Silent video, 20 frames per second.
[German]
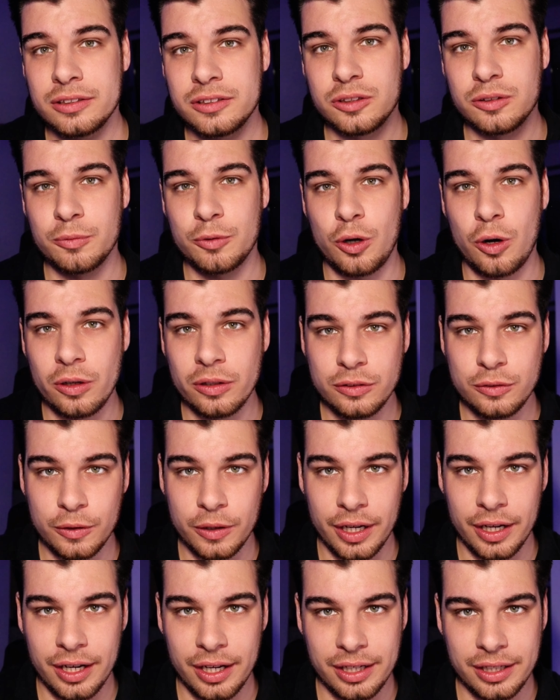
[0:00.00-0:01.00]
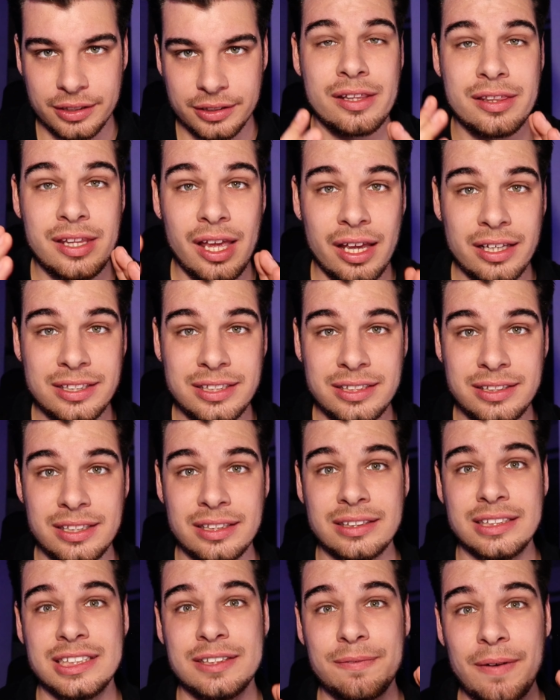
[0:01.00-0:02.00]
zum Konto erhalten, da sie den
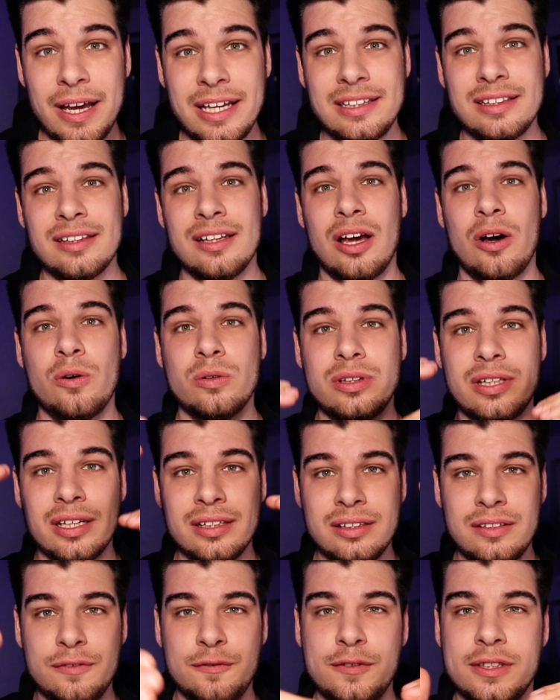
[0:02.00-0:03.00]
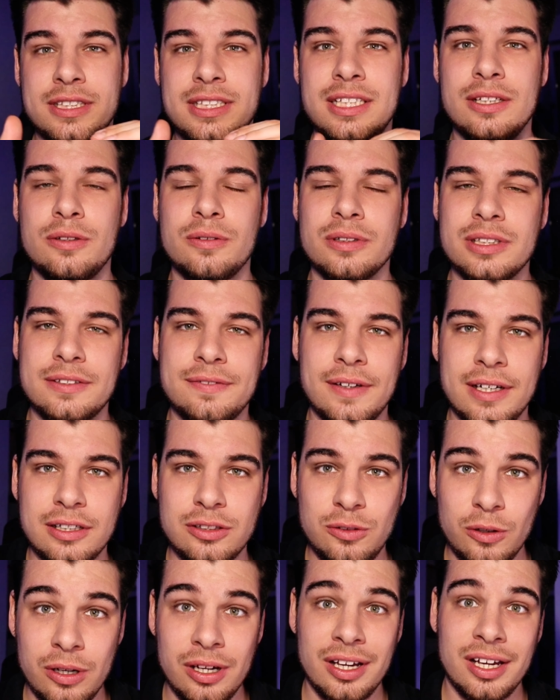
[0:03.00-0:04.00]
zweiten
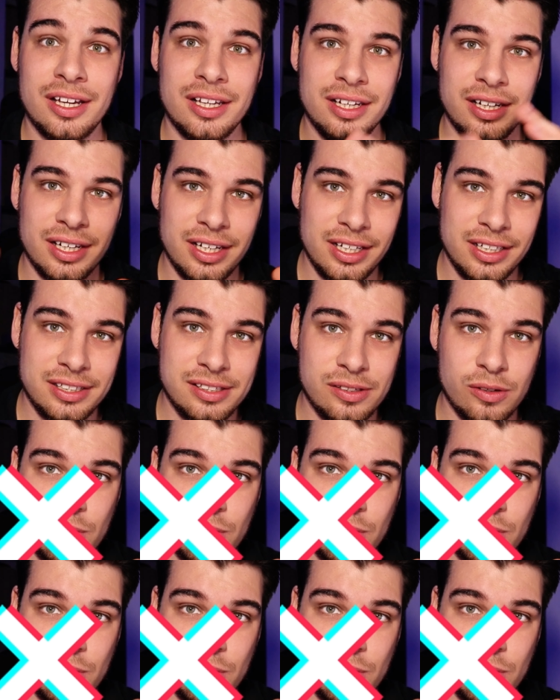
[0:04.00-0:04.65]
Authentifizierungsfaktor nicht